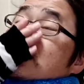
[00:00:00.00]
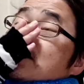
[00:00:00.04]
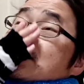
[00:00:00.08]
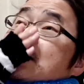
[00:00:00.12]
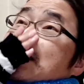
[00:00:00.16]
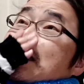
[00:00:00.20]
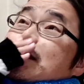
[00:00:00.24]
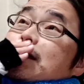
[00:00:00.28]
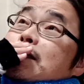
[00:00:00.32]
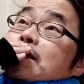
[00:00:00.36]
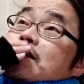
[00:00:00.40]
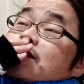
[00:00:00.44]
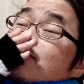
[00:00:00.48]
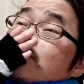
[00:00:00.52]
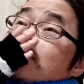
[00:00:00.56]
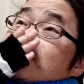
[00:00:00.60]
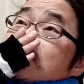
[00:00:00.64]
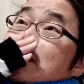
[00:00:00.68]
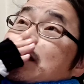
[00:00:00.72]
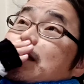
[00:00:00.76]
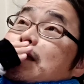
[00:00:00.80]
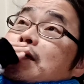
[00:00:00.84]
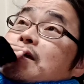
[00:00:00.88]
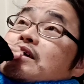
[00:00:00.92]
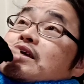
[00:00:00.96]
さっき、つい
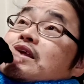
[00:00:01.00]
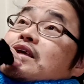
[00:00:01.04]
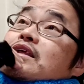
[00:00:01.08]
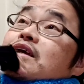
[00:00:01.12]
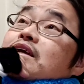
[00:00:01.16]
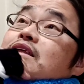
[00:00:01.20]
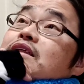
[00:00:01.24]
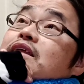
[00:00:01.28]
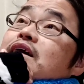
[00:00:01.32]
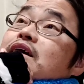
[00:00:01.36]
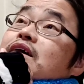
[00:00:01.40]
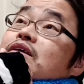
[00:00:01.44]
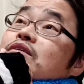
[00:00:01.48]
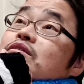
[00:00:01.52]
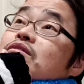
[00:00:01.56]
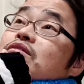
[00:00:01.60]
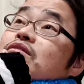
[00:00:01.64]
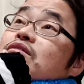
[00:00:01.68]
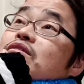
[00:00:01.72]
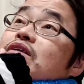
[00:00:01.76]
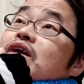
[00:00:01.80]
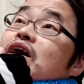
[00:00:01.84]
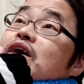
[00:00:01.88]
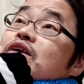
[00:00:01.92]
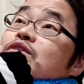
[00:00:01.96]
さっき切れたんだけ
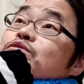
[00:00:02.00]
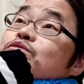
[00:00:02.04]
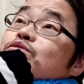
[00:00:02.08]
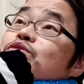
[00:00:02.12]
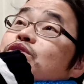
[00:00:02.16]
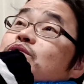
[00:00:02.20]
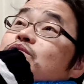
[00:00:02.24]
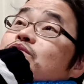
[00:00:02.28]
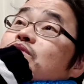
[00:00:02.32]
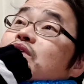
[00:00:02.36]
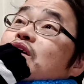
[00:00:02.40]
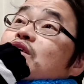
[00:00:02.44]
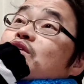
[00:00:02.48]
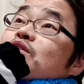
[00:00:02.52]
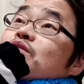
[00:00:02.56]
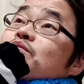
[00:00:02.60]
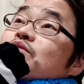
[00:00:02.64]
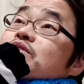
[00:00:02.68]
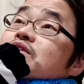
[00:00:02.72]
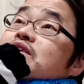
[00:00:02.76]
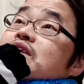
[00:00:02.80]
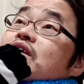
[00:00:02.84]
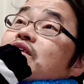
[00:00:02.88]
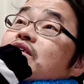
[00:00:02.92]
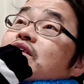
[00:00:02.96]
ど、あ、それでも結構
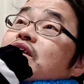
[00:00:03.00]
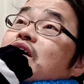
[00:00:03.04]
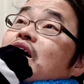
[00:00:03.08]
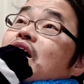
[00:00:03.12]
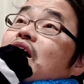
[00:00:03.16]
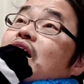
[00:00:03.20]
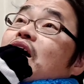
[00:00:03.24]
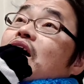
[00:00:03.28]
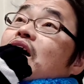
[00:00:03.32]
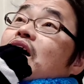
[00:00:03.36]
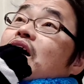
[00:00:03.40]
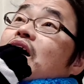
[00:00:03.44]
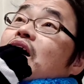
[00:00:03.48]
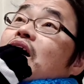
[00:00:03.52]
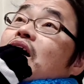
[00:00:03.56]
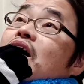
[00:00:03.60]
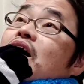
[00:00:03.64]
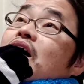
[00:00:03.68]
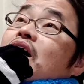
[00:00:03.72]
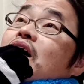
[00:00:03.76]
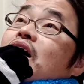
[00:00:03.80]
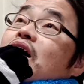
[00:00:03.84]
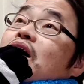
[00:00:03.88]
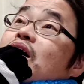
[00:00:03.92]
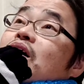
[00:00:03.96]
持ったよね。
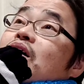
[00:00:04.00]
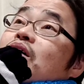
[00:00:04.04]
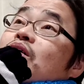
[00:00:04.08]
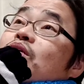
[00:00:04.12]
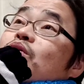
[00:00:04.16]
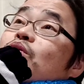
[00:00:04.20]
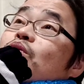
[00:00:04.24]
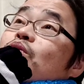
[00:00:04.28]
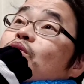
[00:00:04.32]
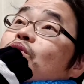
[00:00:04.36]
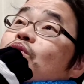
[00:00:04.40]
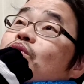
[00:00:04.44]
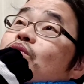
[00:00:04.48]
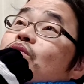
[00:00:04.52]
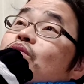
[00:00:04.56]
6、